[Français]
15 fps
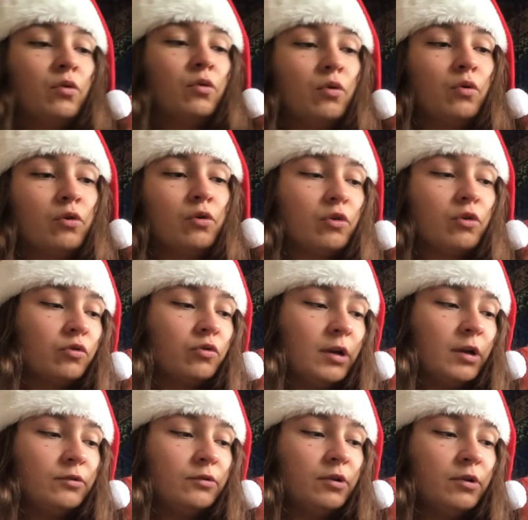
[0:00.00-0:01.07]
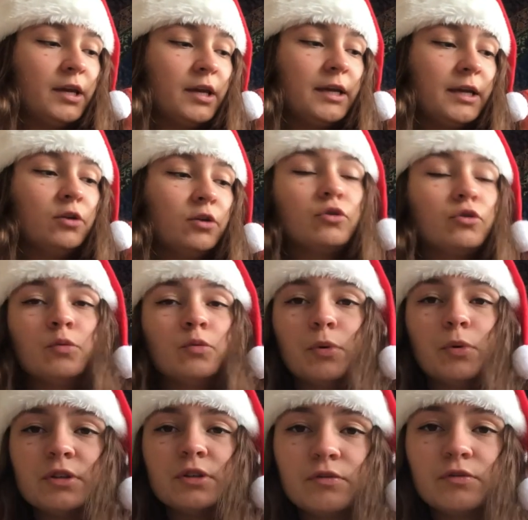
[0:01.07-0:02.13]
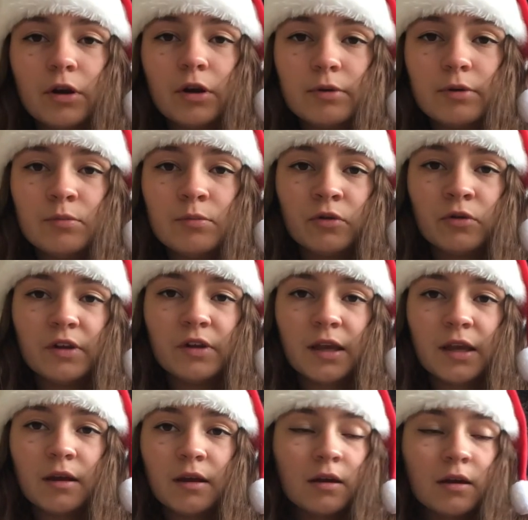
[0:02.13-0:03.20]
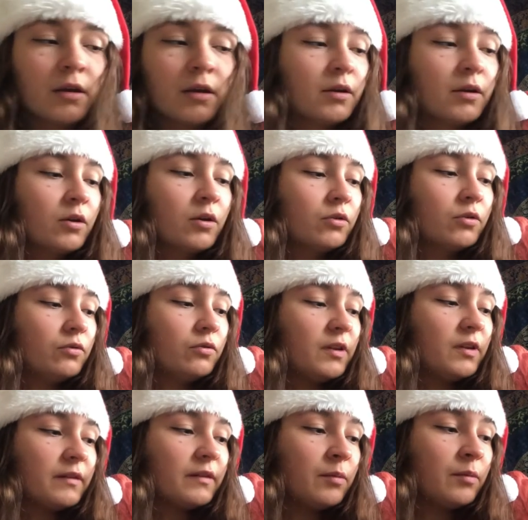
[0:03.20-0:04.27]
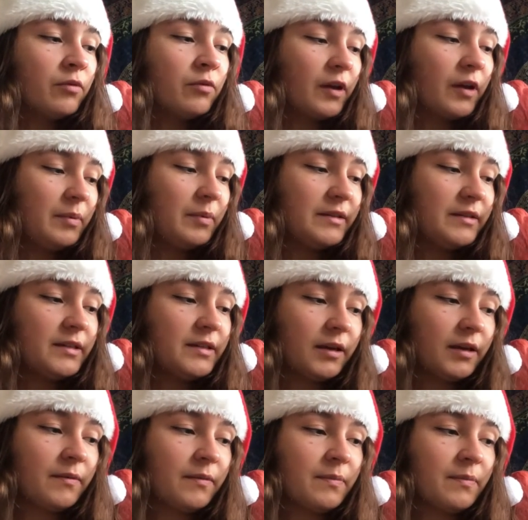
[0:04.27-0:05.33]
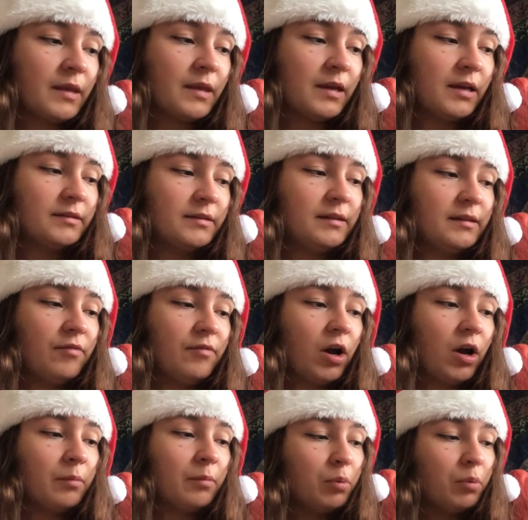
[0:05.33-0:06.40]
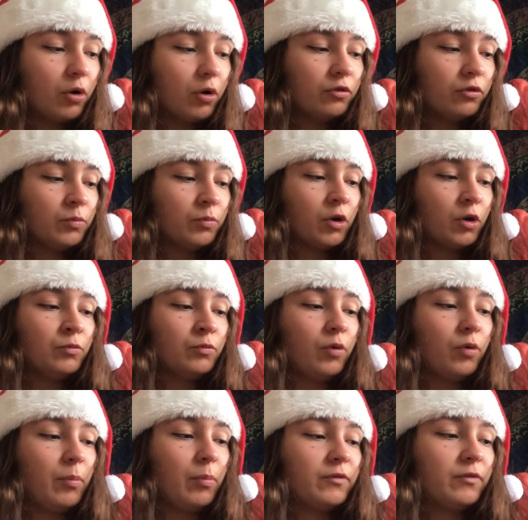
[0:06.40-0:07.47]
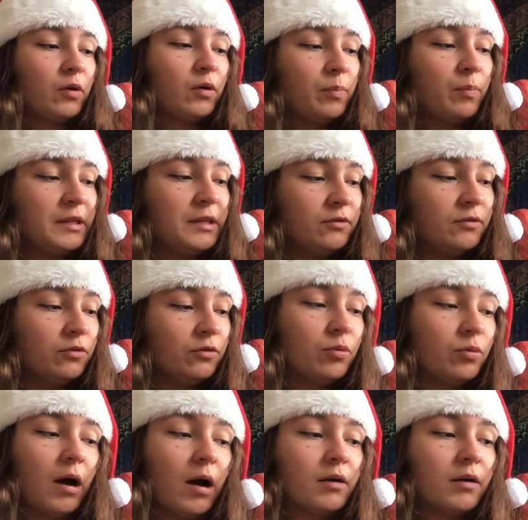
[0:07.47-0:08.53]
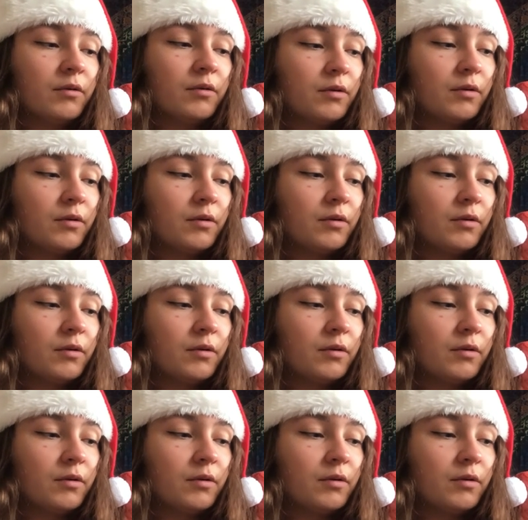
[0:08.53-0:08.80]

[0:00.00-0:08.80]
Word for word: que en sortant de l'atelier, il entend une petite voix lui demander Tu sais ce qui me ferait plaisir C'est d'avoir un beau costume comme toi pour t'accompagner ce soir.